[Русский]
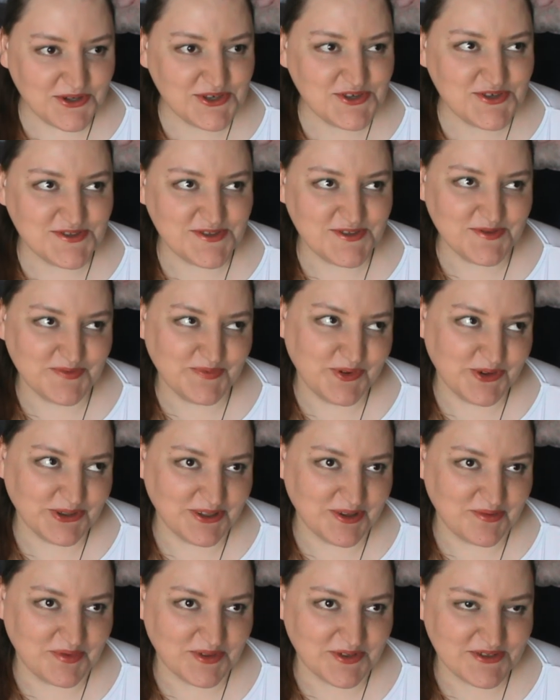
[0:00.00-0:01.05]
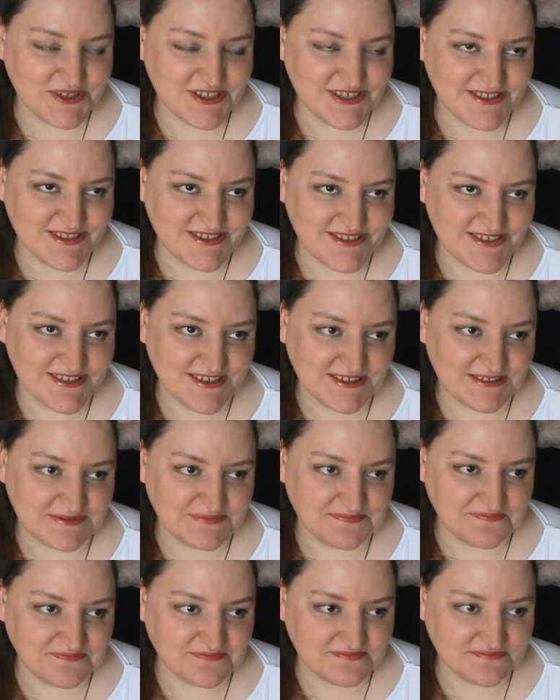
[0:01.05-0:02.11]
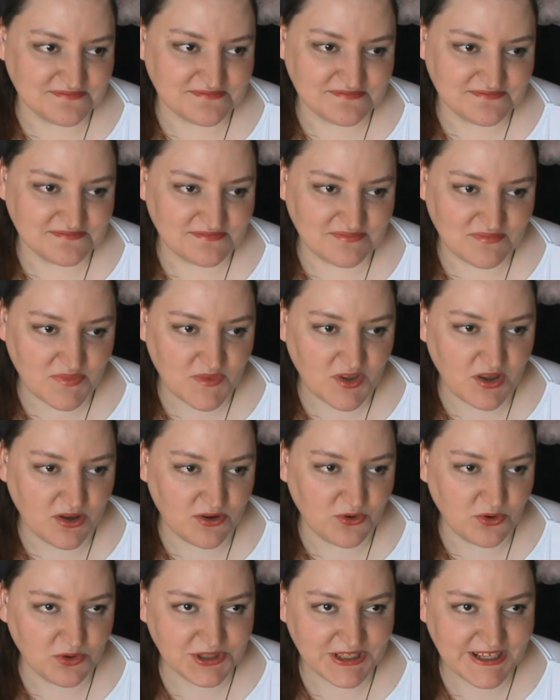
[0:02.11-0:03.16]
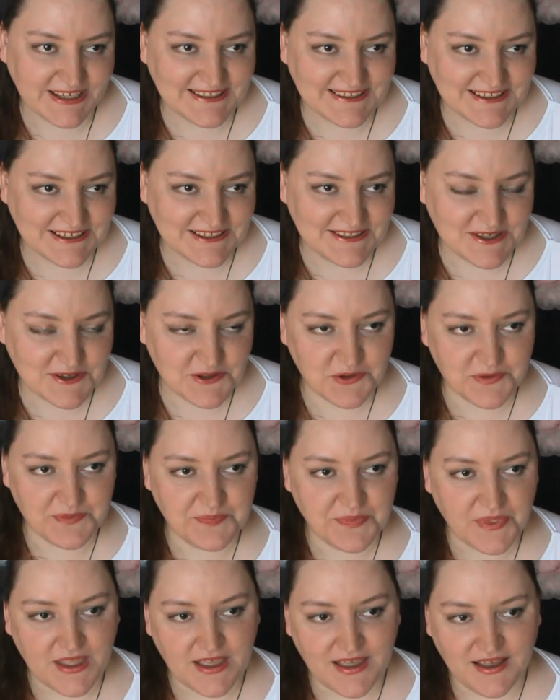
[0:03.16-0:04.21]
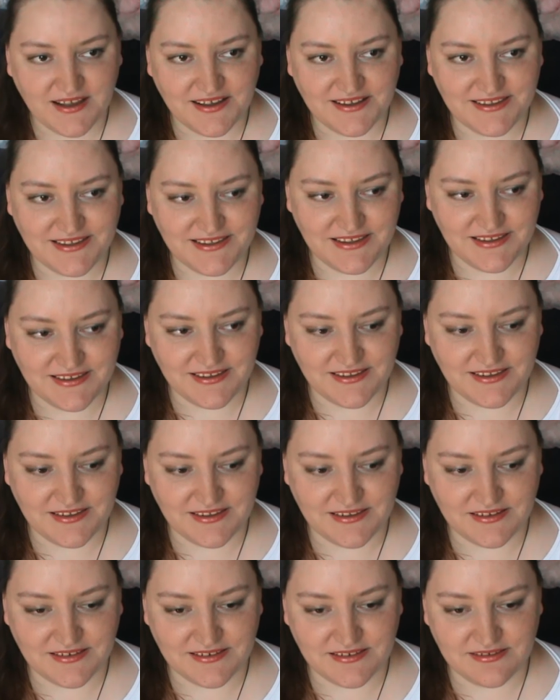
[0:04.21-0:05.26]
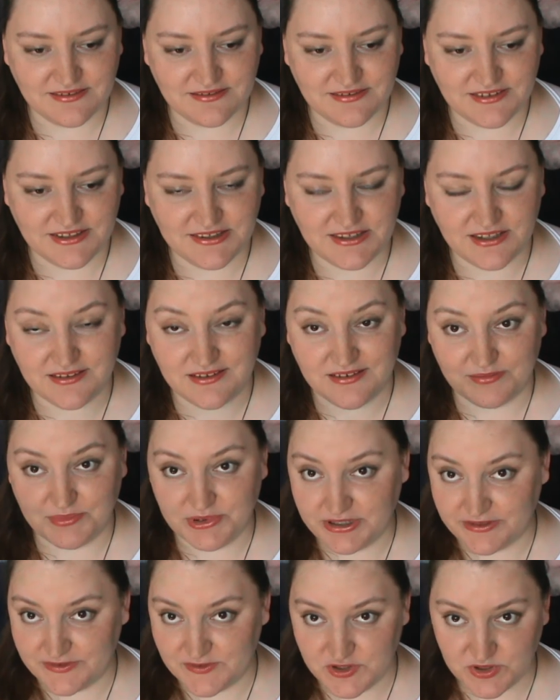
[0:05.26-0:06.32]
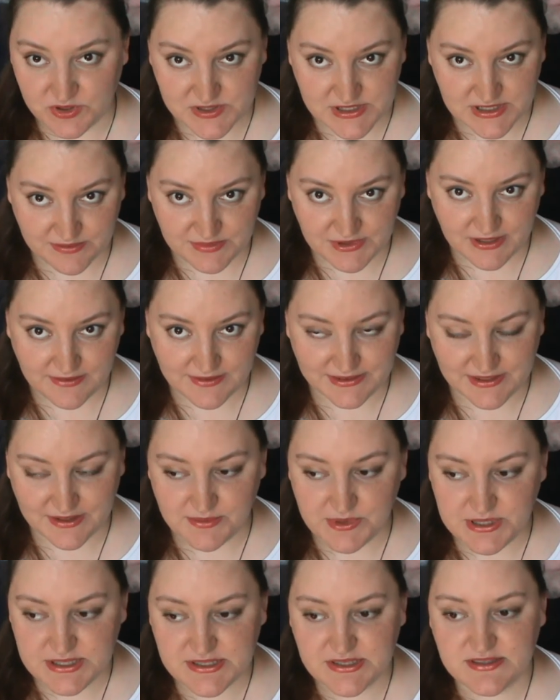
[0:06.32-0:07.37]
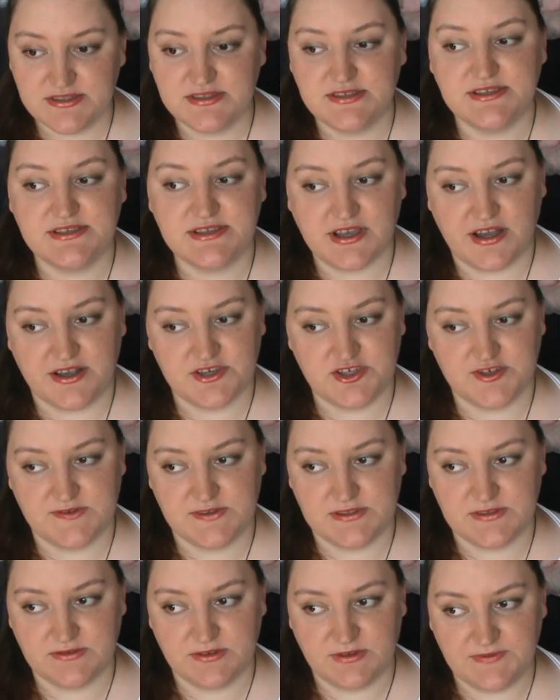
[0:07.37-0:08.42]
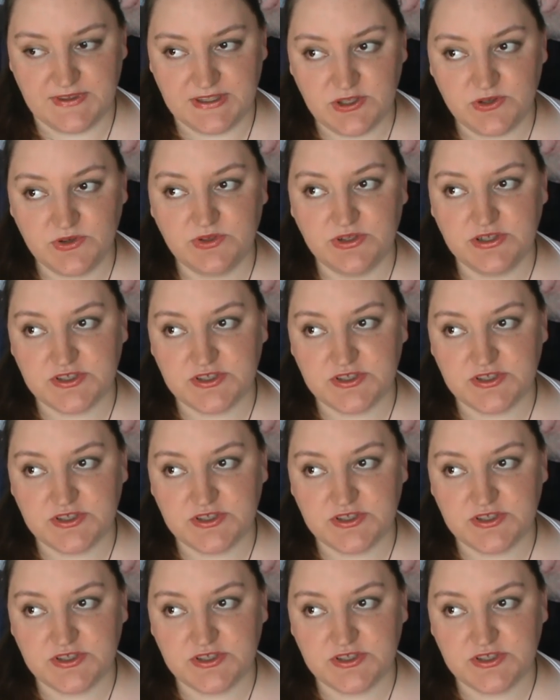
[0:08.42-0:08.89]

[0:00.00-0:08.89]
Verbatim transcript: Очень сумбурно получился отклик на книгу. И, и это было все на самом деле в этом месяце. Заканчиваю свое видео.